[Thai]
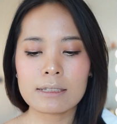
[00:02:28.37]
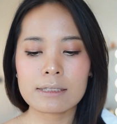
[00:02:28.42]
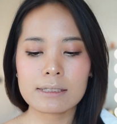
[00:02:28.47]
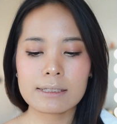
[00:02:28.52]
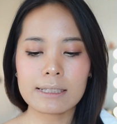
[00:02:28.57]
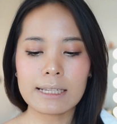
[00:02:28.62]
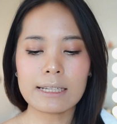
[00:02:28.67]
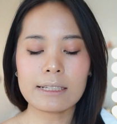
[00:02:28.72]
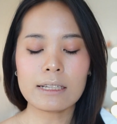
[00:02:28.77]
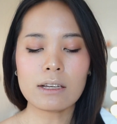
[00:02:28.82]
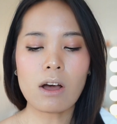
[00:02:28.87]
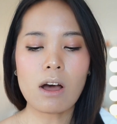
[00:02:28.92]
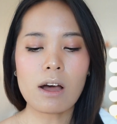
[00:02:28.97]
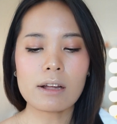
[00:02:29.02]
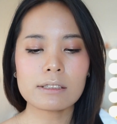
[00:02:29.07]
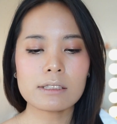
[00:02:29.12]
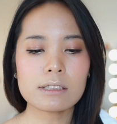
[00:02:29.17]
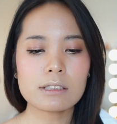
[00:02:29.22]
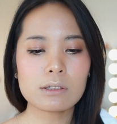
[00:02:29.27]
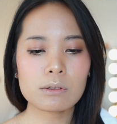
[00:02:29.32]
สีที่อ่อน
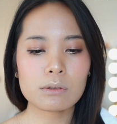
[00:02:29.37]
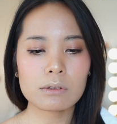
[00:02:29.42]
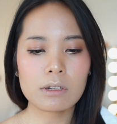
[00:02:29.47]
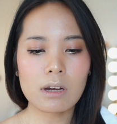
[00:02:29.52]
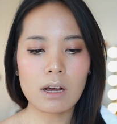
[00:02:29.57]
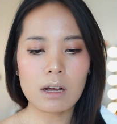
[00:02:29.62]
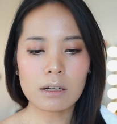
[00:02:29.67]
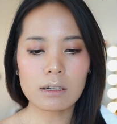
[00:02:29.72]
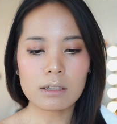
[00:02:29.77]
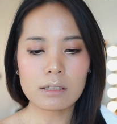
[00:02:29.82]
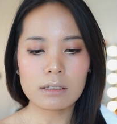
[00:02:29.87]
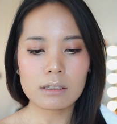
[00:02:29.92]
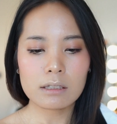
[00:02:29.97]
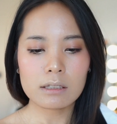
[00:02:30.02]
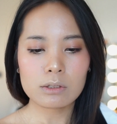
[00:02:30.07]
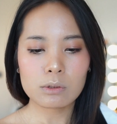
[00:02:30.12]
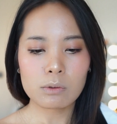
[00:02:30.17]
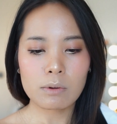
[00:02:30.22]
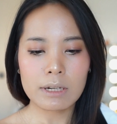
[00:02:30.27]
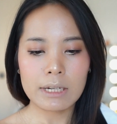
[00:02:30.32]
ที่สุดก็คือ
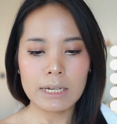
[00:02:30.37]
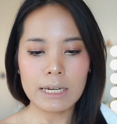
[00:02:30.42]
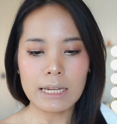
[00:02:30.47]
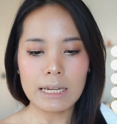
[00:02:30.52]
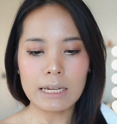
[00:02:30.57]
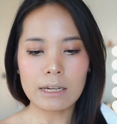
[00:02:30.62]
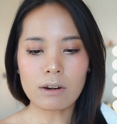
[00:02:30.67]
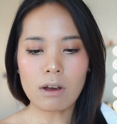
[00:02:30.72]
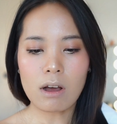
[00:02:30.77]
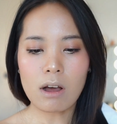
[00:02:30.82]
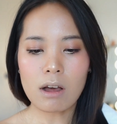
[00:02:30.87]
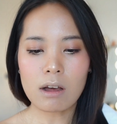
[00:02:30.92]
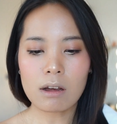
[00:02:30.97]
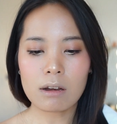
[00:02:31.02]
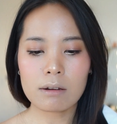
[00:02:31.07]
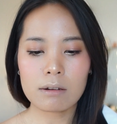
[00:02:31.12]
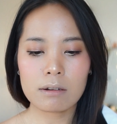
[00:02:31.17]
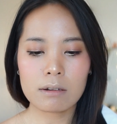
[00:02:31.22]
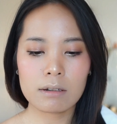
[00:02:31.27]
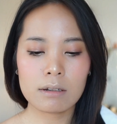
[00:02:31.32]
ตัวนี้เนาะ
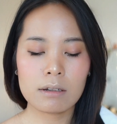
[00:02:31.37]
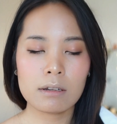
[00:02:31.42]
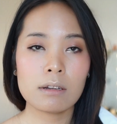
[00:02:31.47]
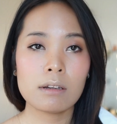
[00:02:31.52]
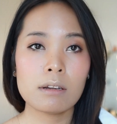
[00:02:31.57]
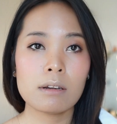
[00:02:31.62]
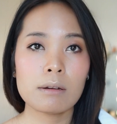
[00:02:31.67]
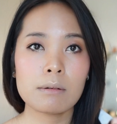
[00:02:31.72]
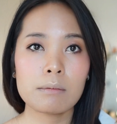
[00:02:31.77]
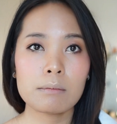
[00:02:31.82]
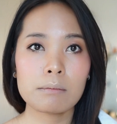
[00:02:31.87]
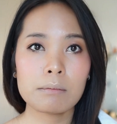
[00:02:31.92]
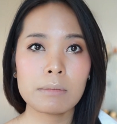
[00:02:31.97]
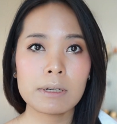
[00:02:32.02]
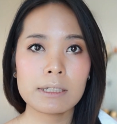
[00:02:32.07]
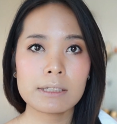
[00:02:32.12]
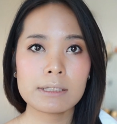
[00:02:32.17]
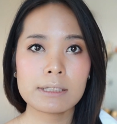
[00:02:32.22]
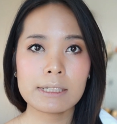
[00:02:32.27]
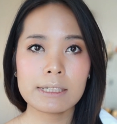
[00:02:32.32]
เบ
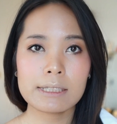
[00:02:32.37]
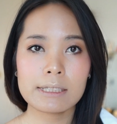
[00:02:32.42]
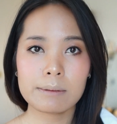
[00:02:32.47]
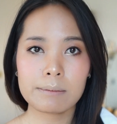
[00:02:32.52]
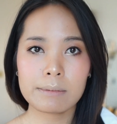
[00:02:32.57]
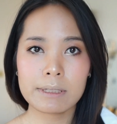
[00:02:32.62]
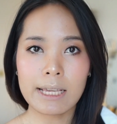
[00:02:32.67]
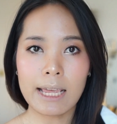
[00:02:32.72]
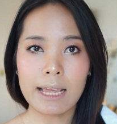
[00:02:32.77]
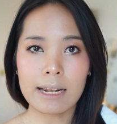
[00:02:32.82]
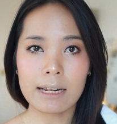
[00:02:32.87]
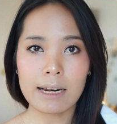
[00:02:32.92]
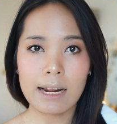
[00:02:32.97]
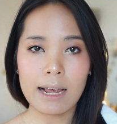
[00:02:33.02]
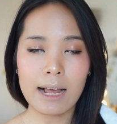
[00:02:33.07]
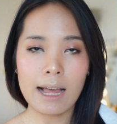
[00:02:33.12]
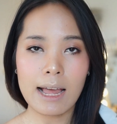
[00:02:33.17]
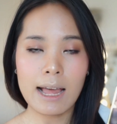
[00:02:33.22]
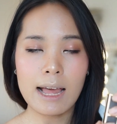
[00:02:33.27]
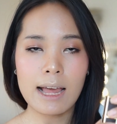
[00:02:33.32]
อร์ 47
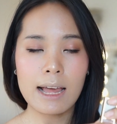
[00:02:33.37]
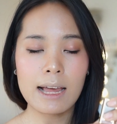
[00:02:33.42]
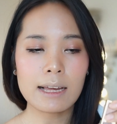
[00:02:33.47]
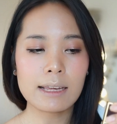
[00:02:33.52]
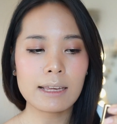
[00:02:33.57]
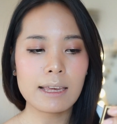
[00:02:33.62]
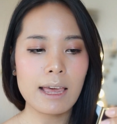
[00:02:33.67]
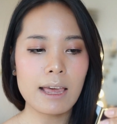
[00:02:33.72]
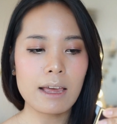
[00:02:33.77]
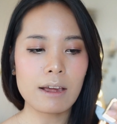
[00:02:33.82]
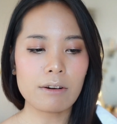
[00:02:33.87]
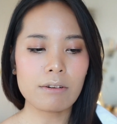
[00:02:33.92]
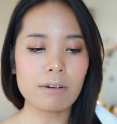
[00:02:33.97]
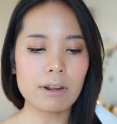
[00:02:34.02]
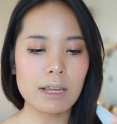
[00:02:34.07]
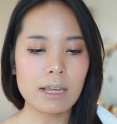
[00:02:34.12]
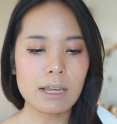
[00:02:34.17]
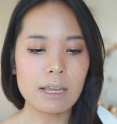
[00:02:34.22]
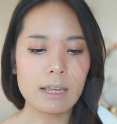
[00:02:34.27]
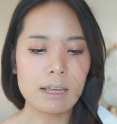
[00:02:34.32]
นะคะ แค
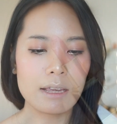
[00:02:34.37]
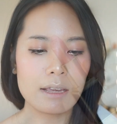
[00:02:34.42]
รี